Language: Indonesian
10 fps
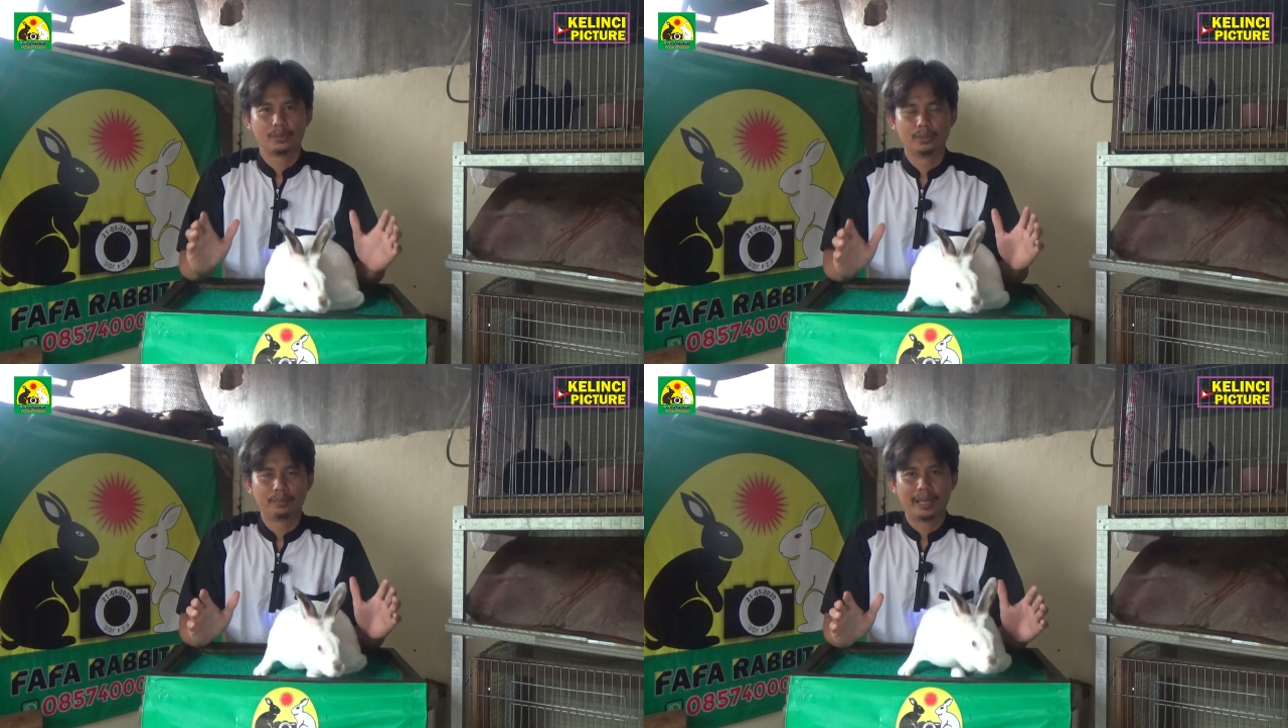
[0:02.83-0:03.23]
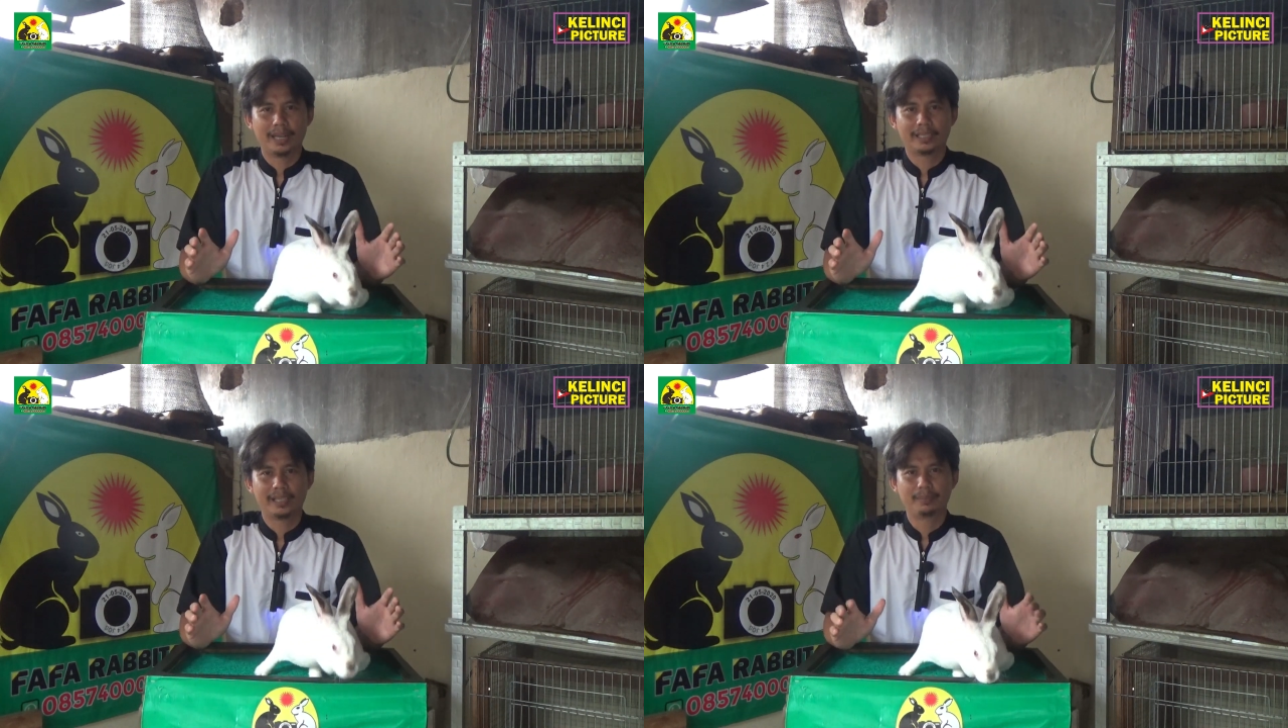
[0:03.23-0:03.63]
Jumpa
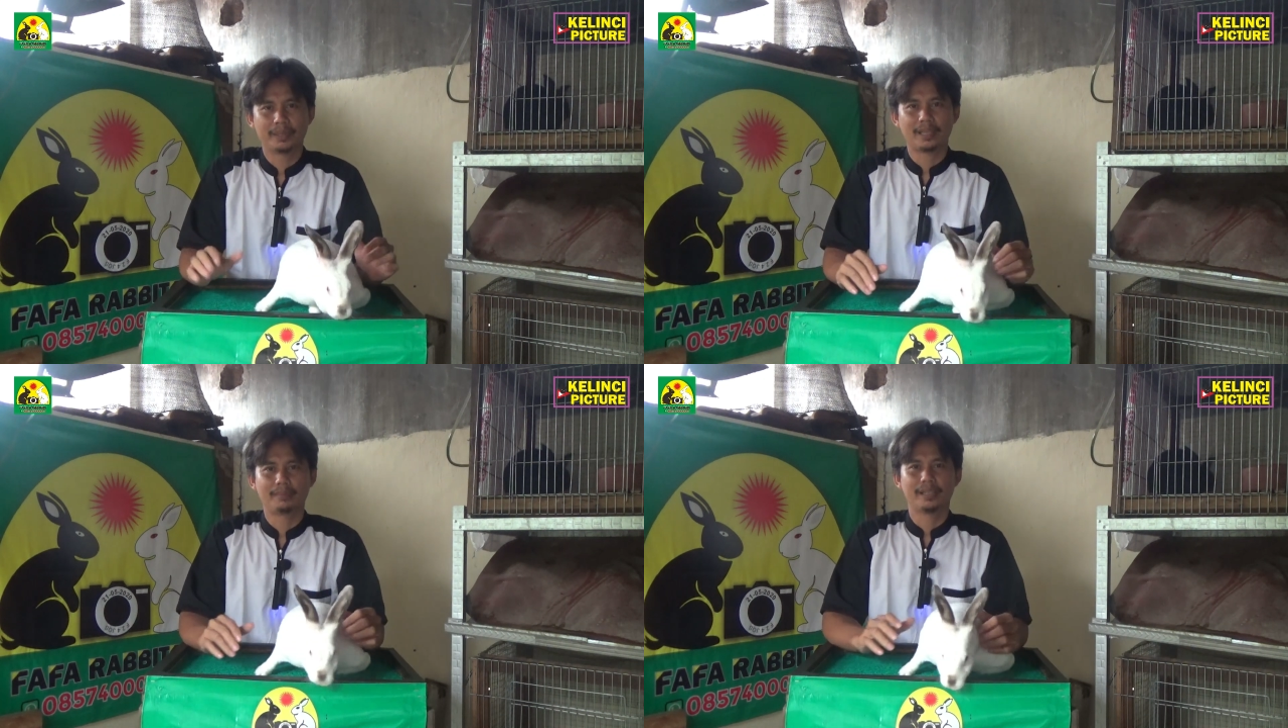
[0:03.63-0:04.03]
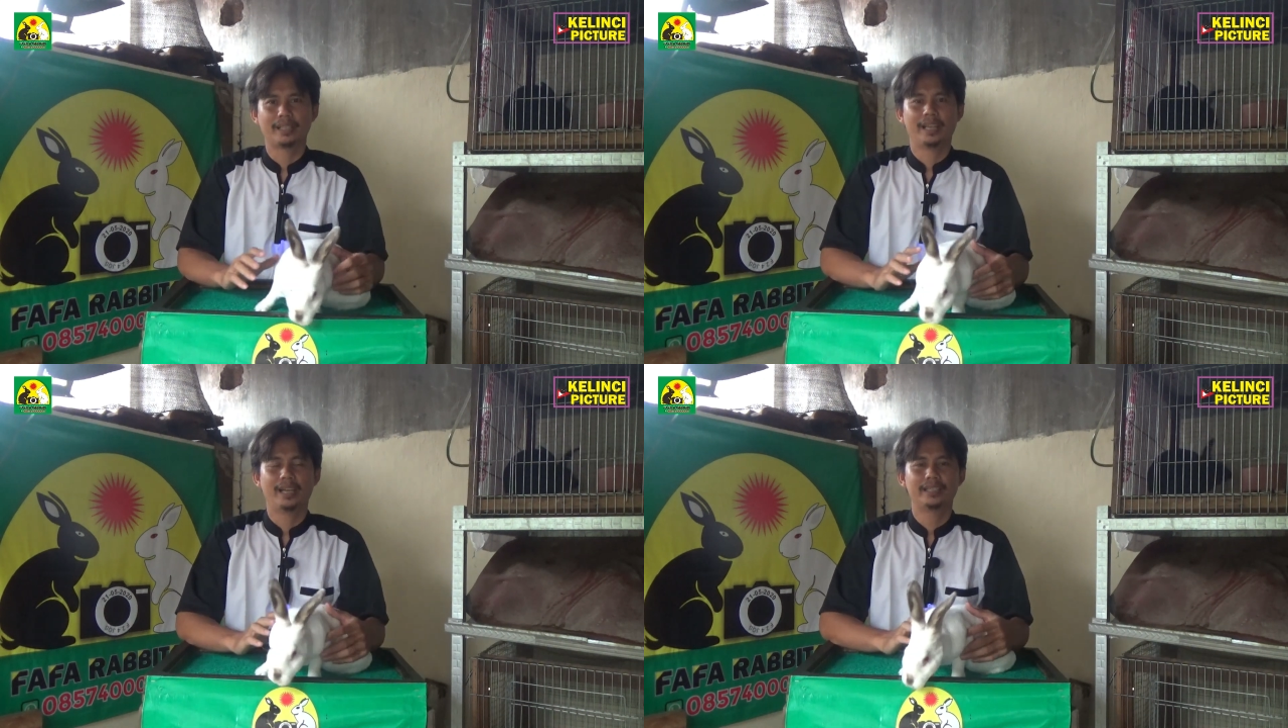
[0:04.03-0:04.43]
lagi bersama
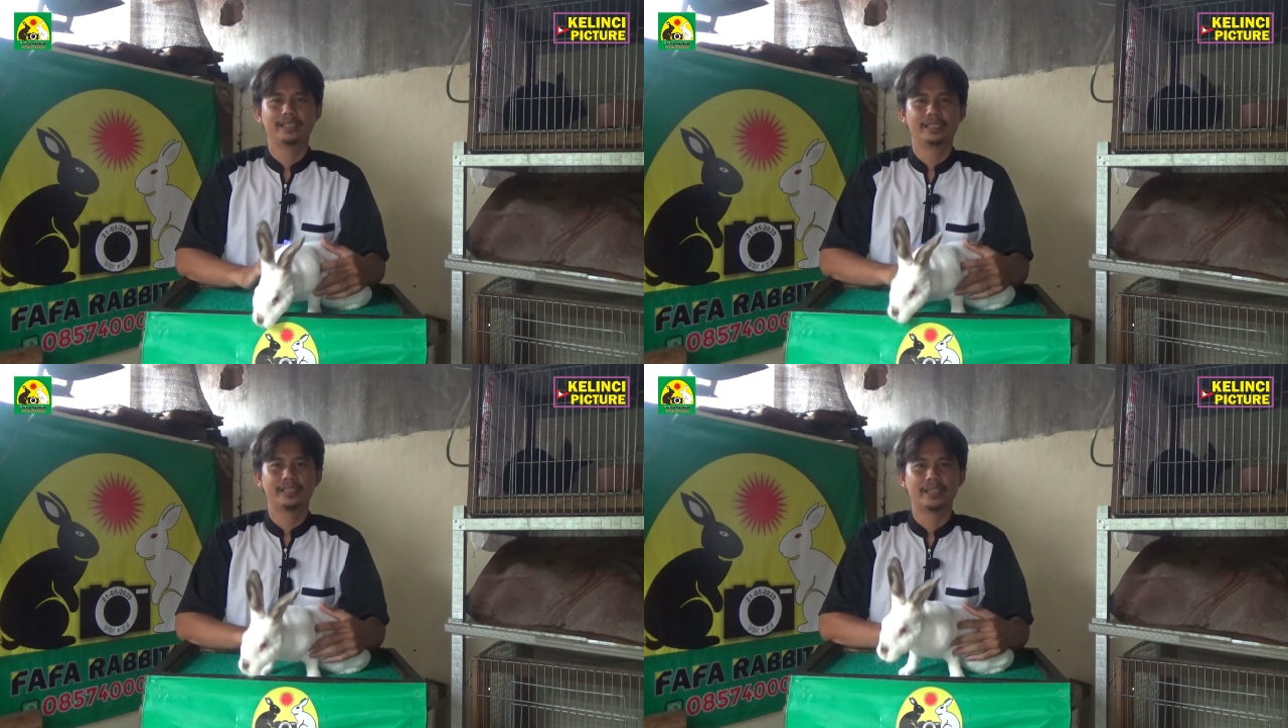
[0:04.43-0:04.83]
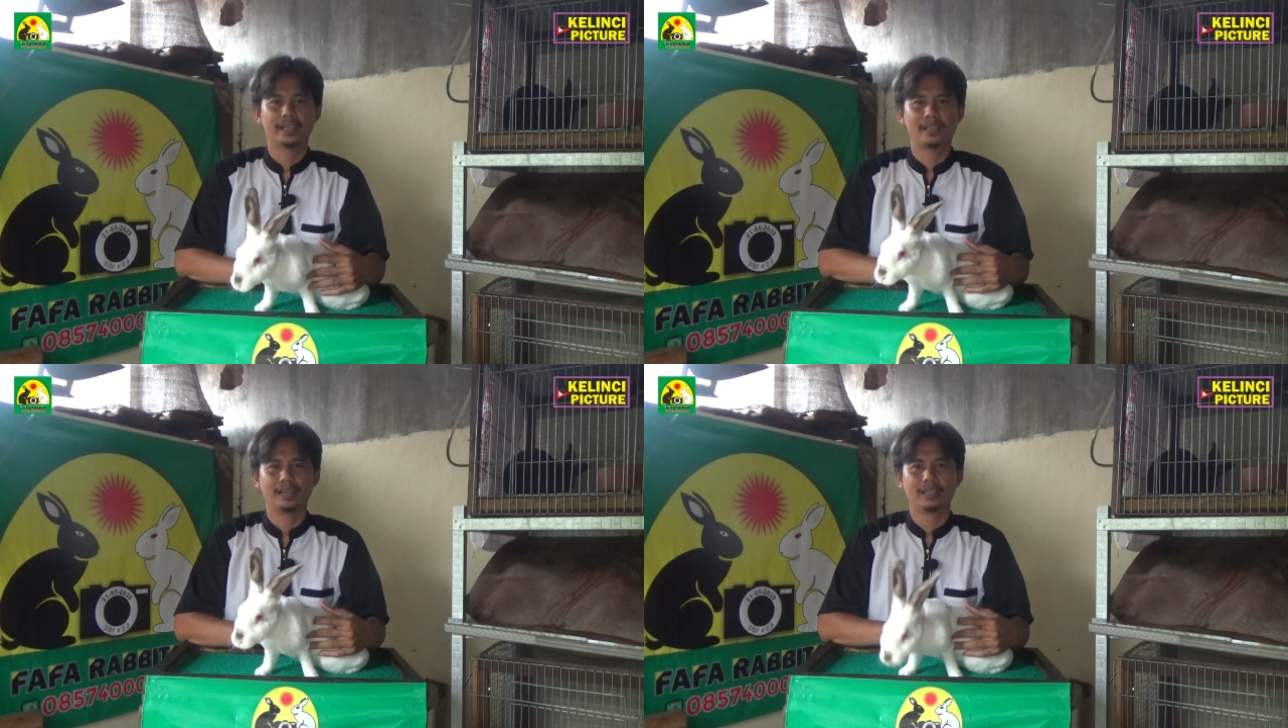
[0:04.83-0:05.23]
saya di
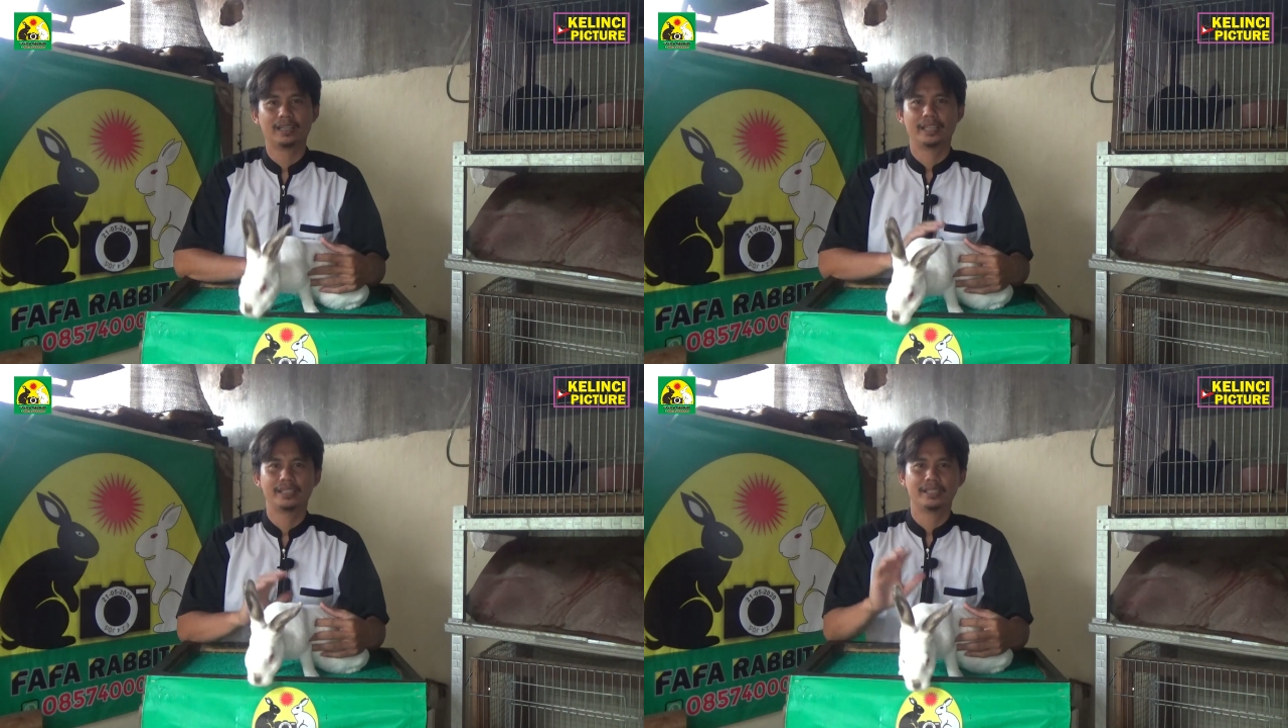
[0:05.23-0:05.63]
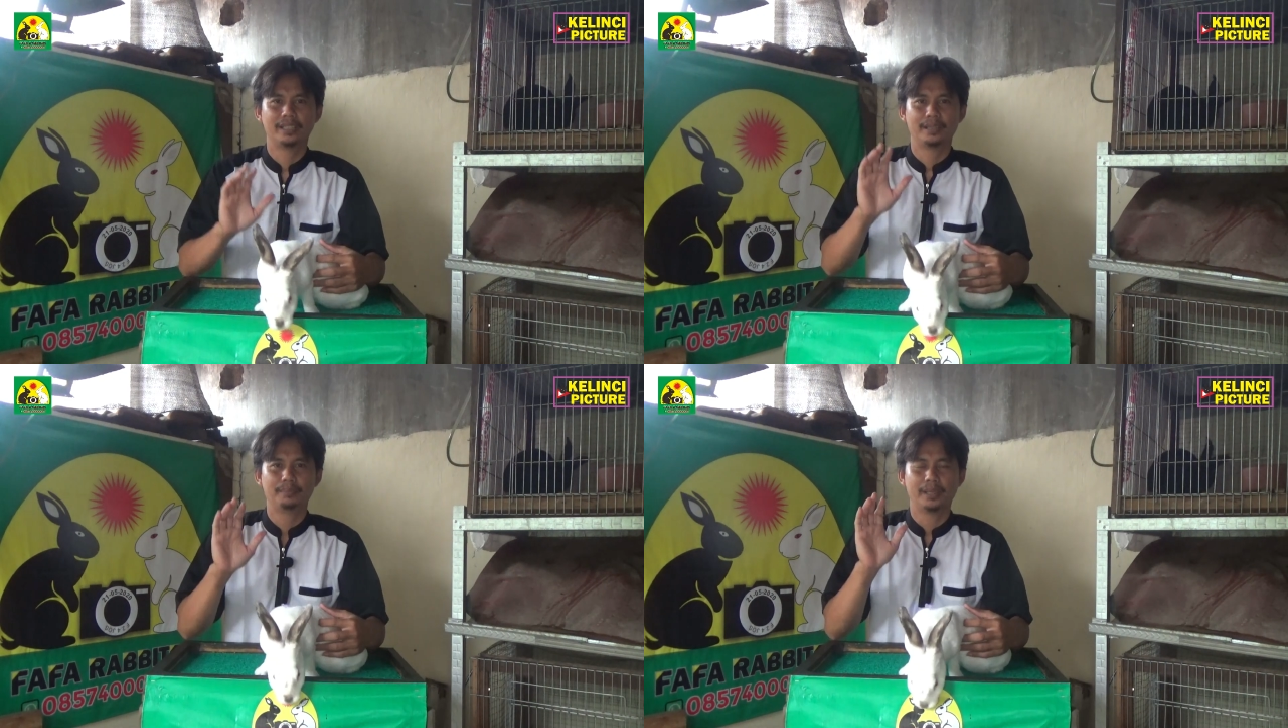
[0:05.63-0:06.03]
channel
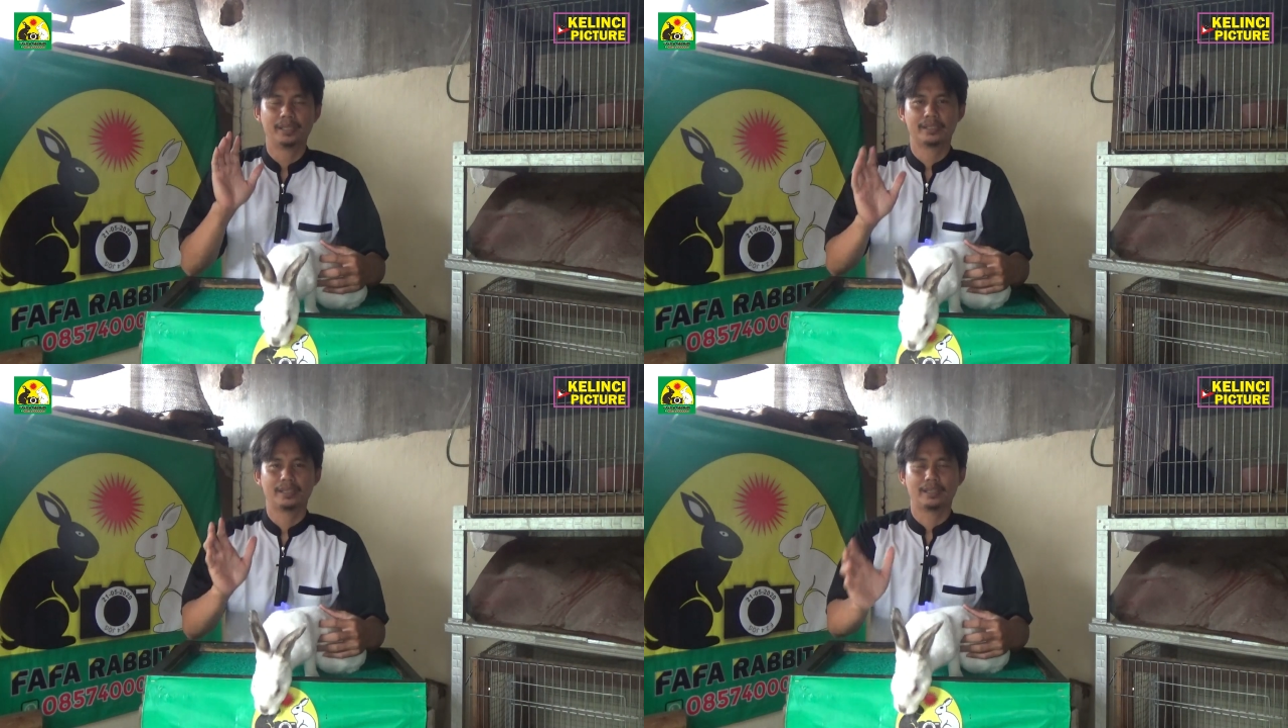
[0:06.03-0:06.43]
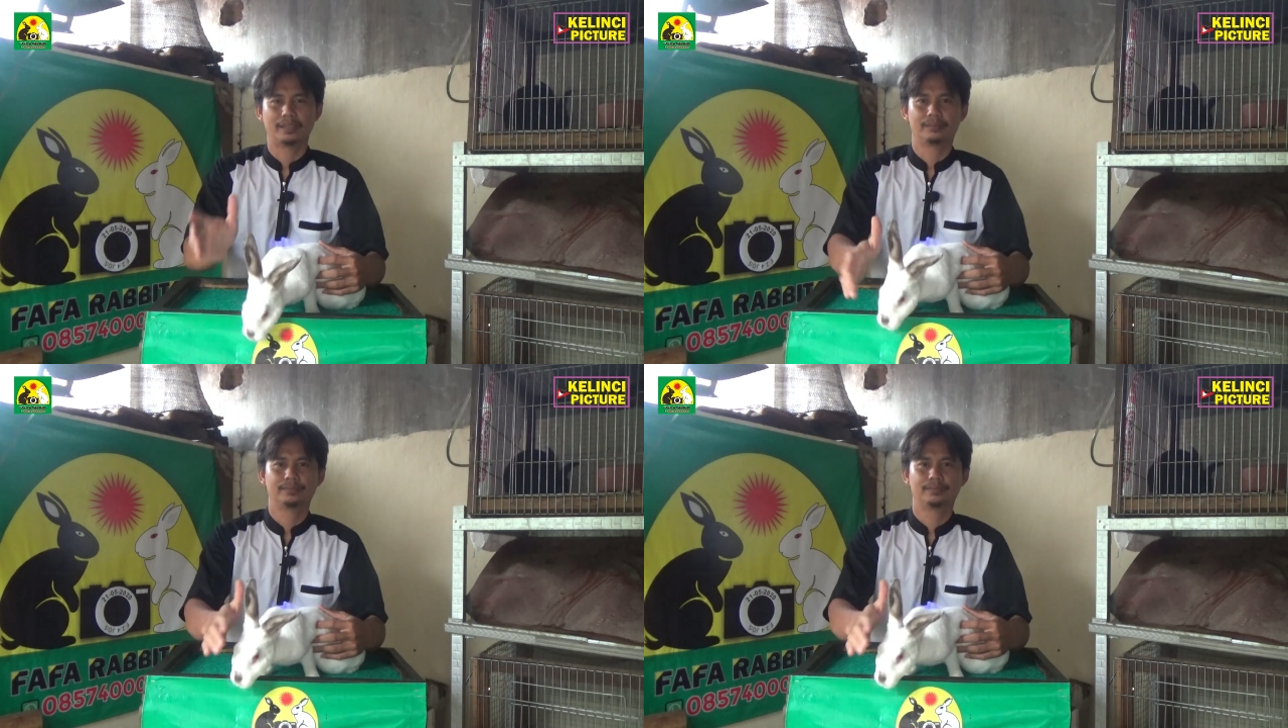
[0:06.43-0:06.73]
Kelinci Picture.